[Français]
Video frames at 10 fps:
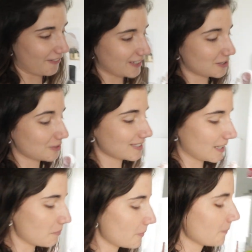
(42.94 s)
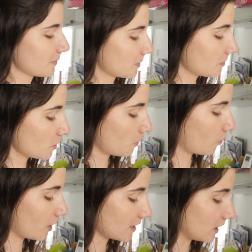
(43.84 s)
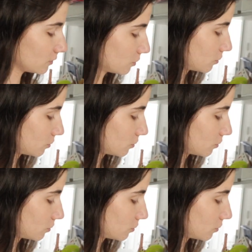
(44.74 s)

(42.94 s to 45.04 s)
en version simple, mais au moins il y a de